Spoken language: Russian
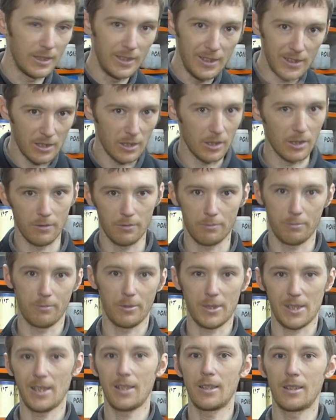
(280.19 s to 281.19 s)
истина в
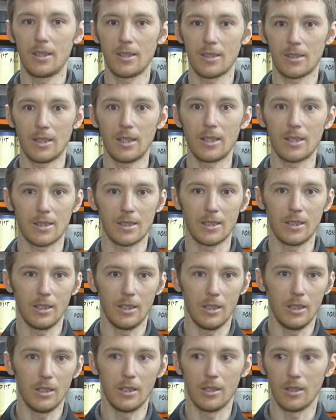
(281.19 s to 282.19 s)
последней инстанции
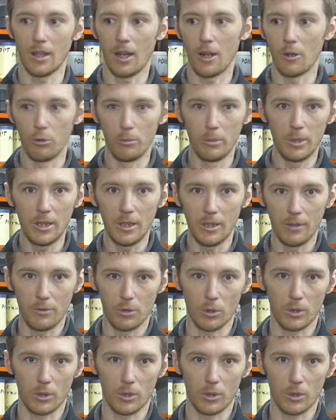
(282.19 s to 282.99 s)
и алюминь и все